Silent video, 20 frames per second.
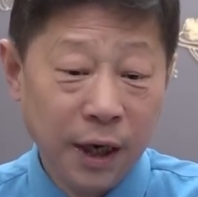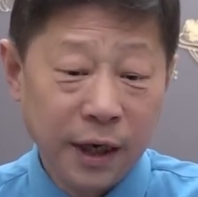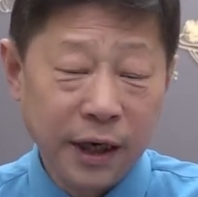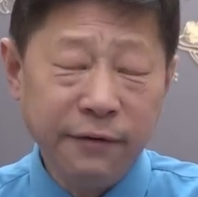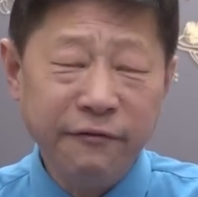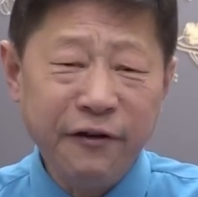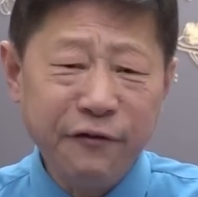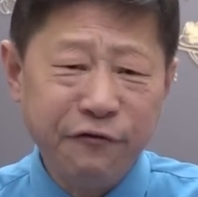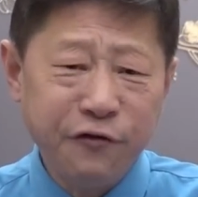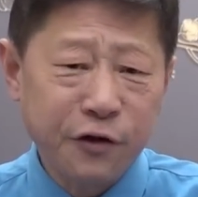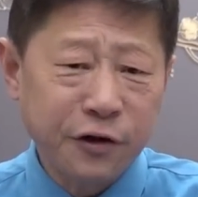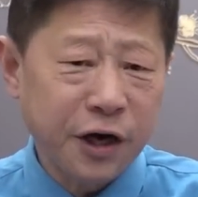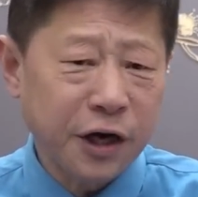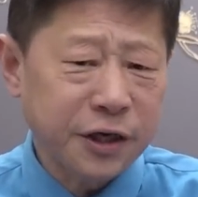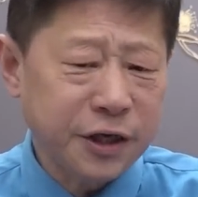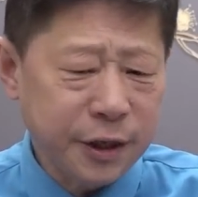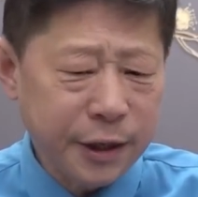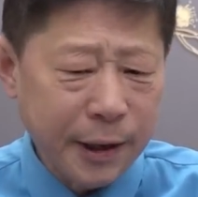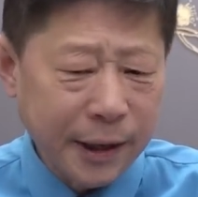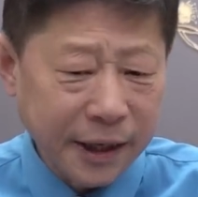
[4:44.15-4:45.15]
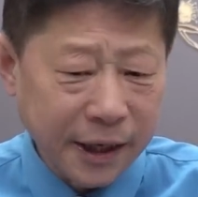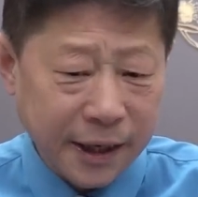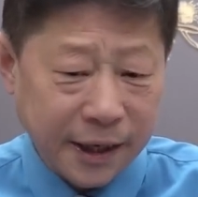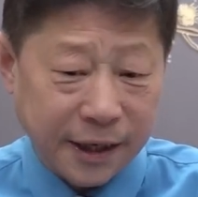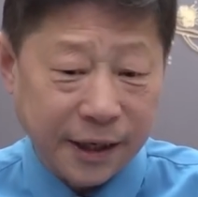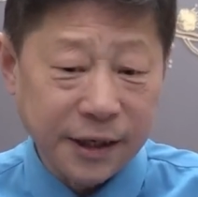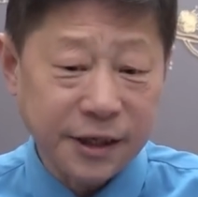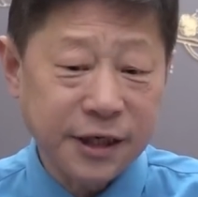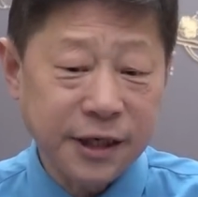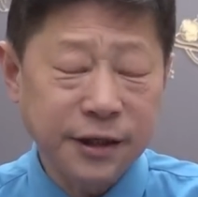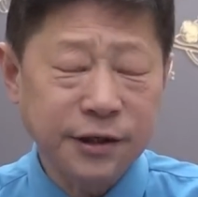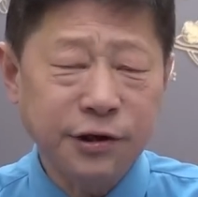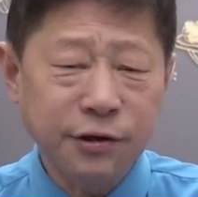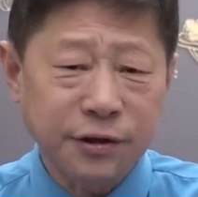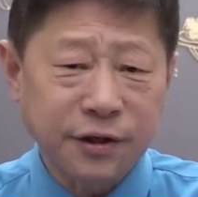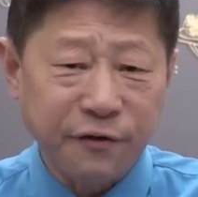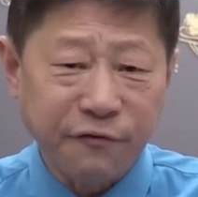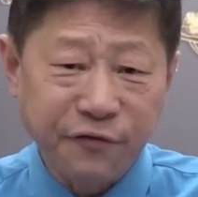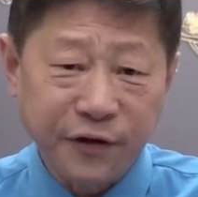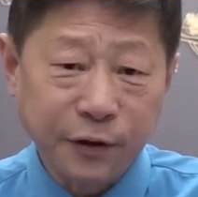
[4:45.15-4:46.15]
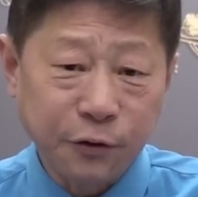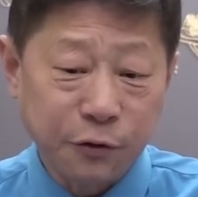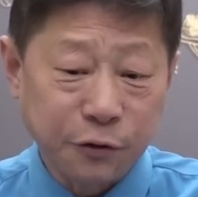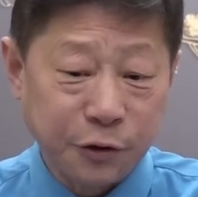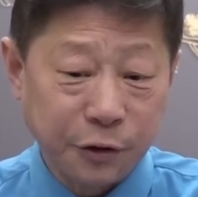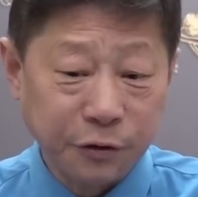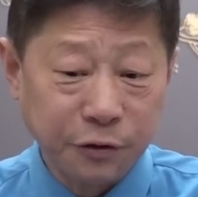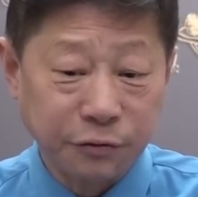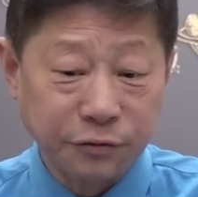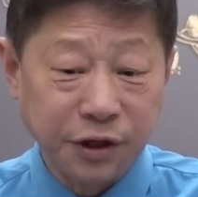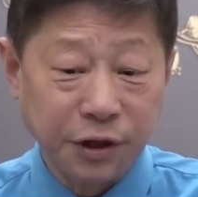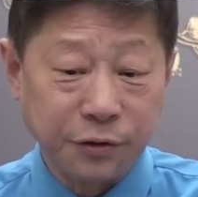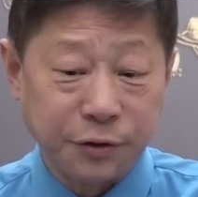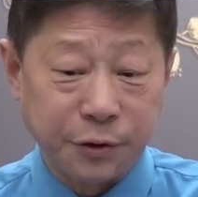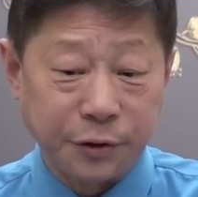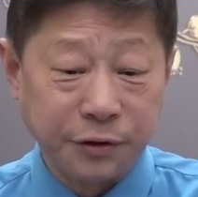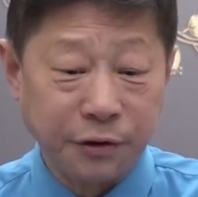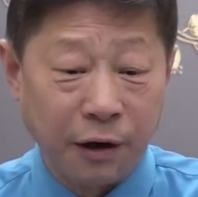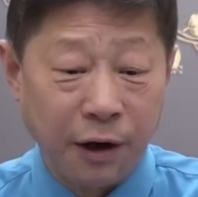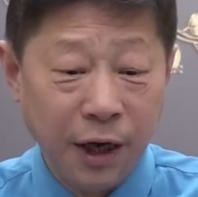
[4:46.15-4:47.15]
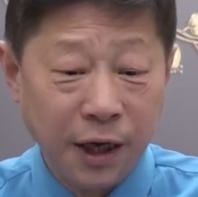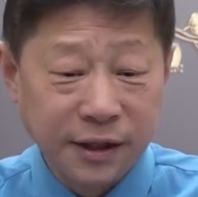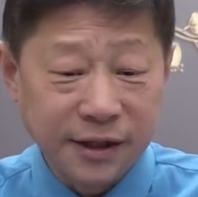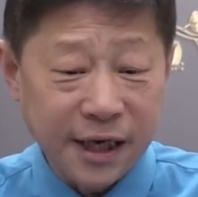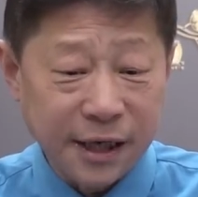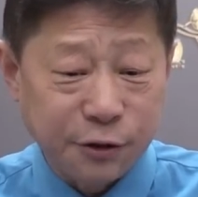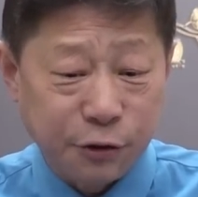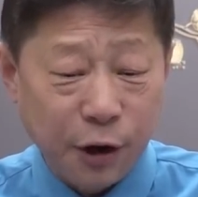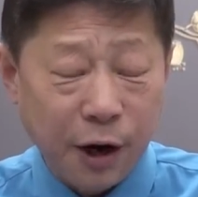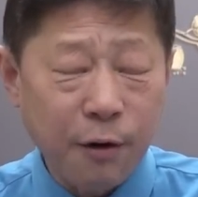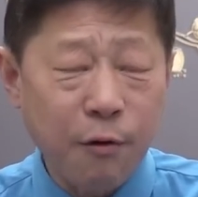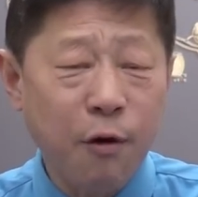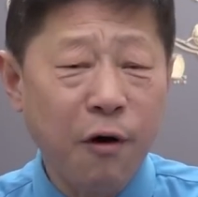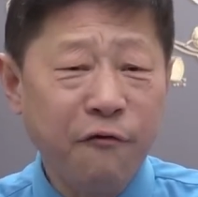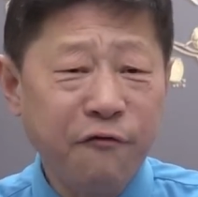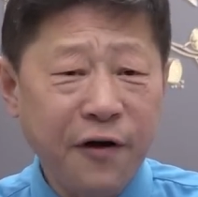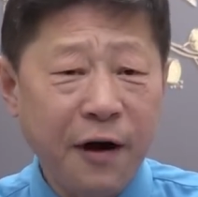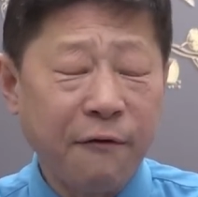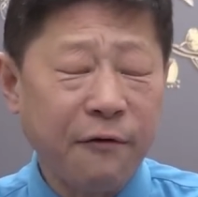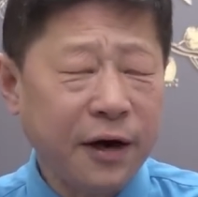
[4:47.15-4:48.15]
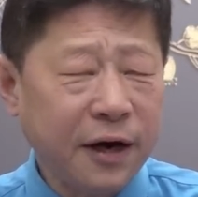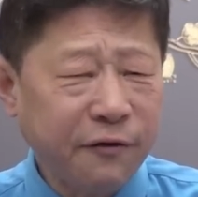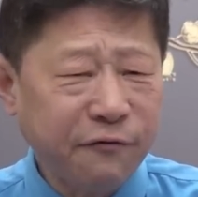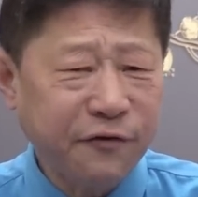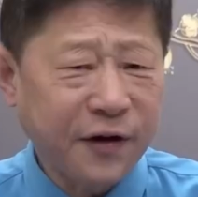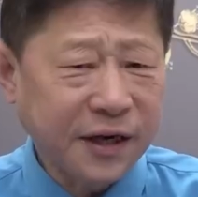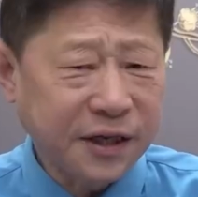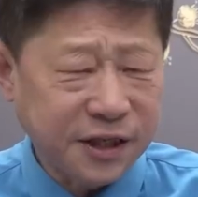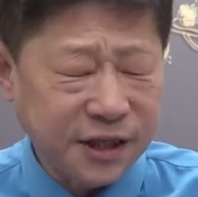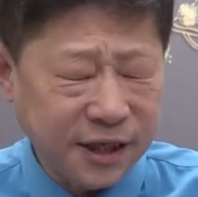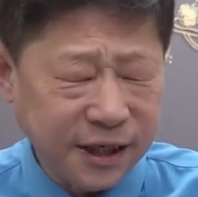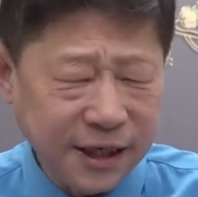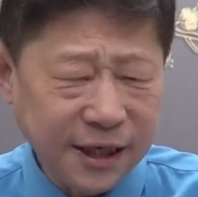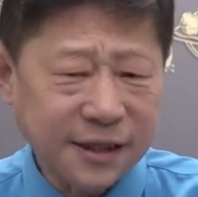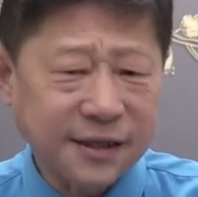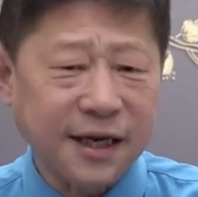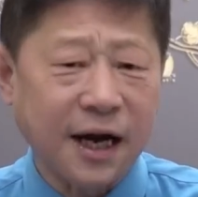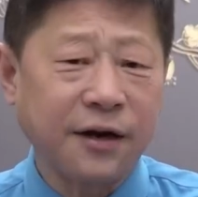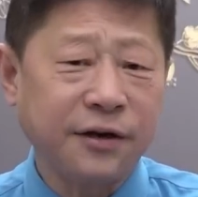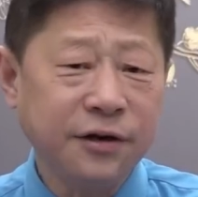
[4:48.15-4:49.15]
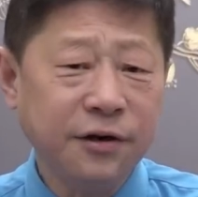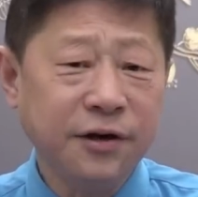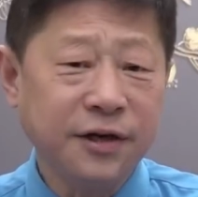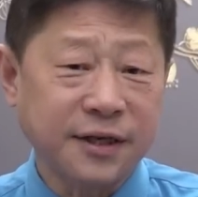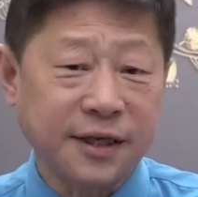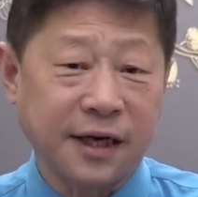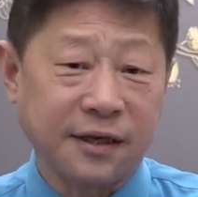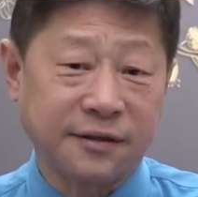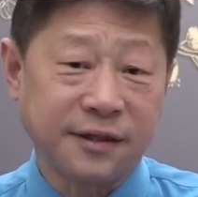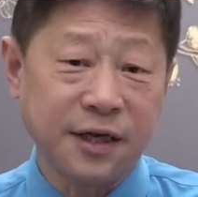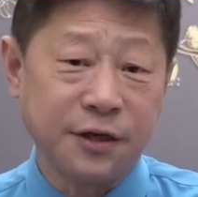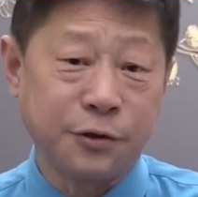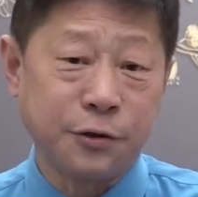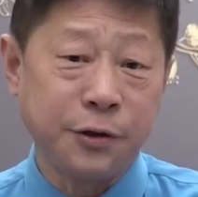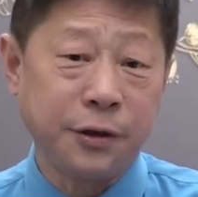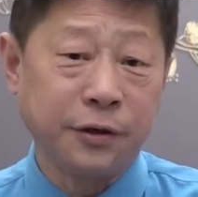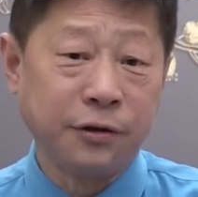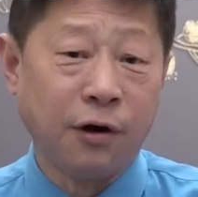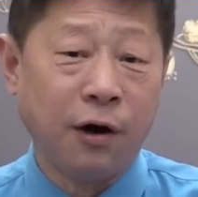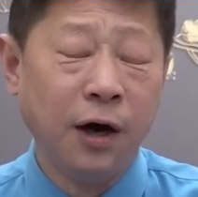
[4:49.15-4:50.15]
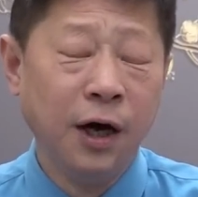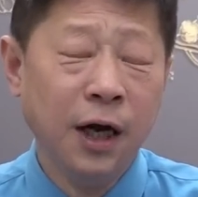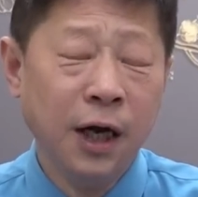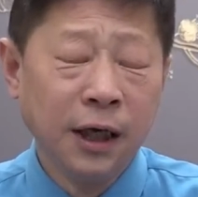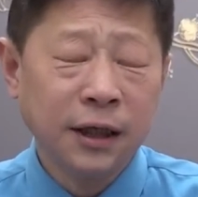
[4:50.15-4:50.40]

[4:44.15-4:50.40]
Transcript: 因为枫桥经验的核心就是发动群众斗群众，在全国范围内发起一场又一场政治运动。